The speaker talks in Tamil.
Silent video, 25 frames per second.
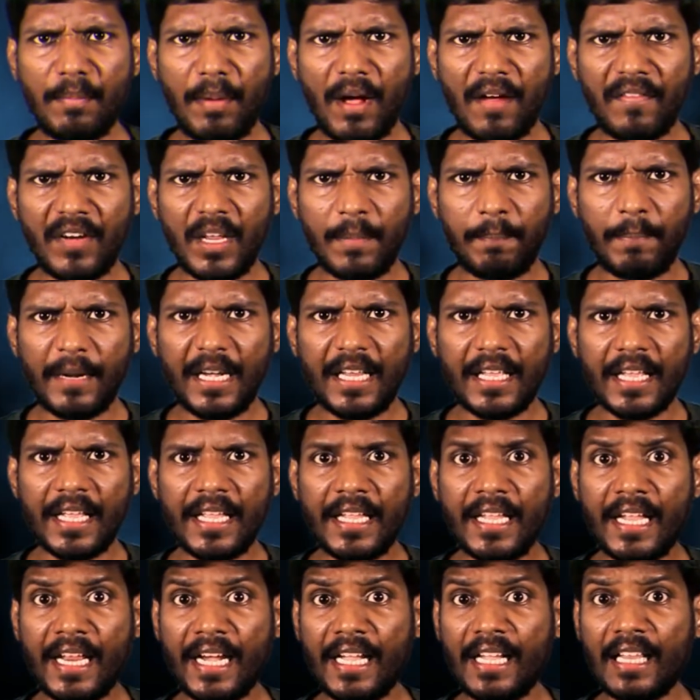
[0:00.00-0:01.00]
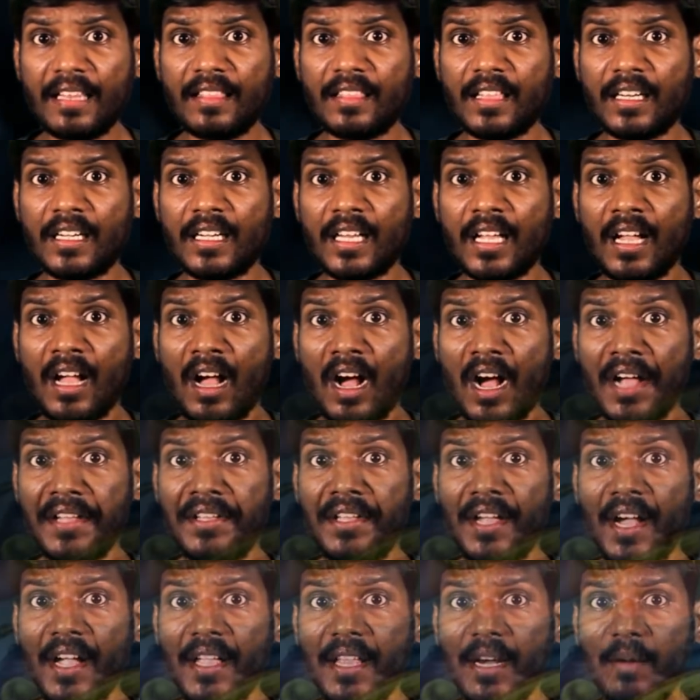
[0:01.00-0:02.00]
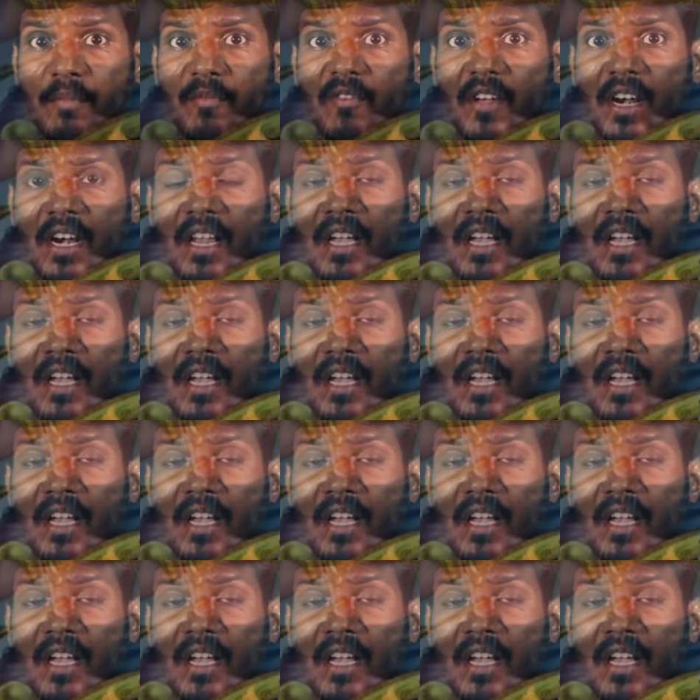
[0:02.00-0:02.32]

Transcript: தீபாவளி பண்டிகை கிட்டத்தட்ட ஐயாயிரம்